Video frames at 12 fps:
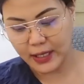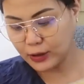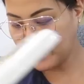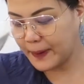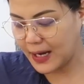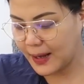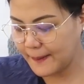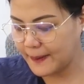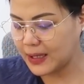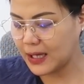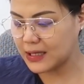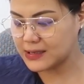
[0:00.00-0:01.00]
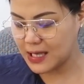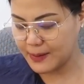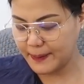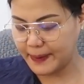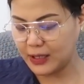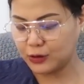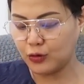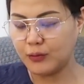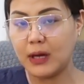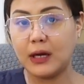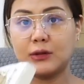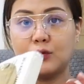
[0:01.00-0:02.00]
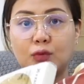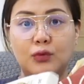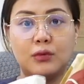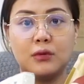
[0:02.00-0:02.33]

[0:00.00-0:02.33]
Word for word: ito pala, magkakasama pala tong mga to.